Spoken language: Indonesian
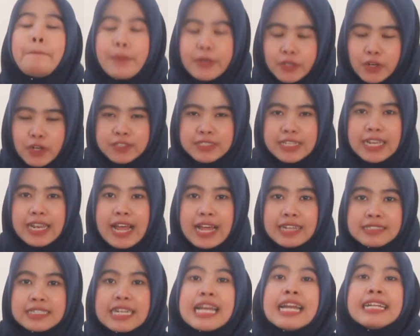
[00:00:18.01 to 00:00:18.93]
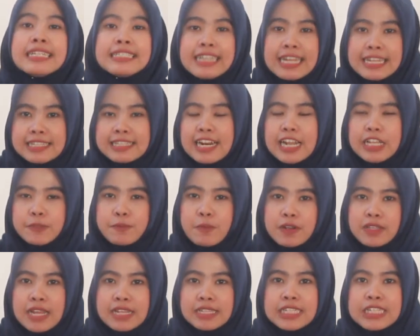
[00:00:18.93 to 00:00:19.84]
perhotelan, dan
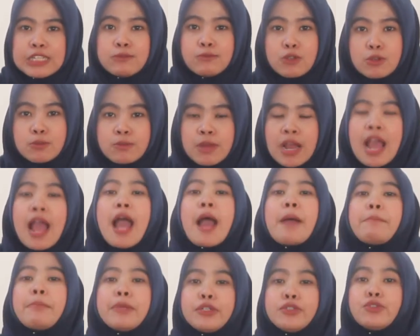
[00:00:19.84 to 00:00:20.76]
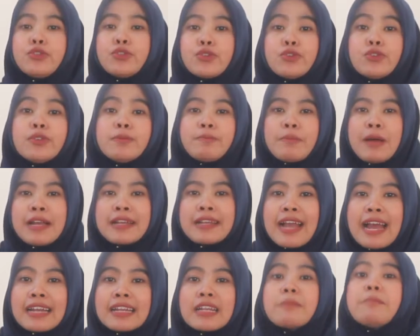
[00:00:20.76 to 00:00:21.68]
transportasi umum menurun
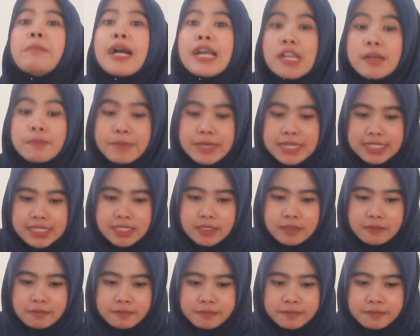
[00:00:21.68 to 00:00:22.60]
bahkan kembang kembis